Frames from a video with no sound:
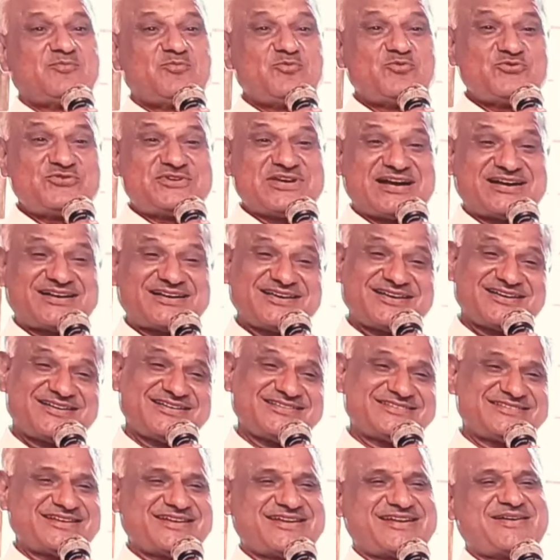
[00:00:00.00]
मुंह ढक
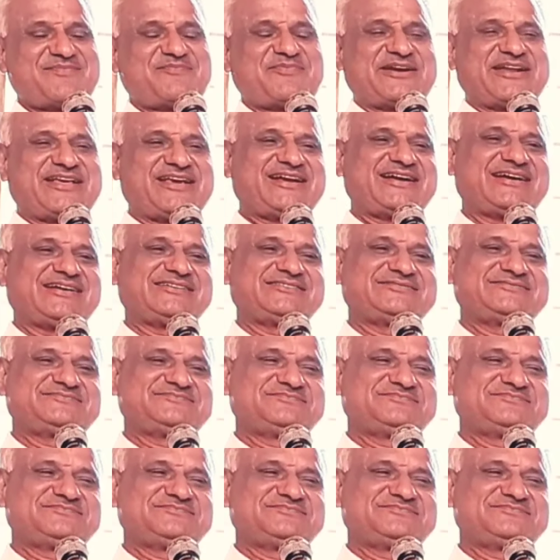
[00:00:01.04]
करके चलना पड़ेगा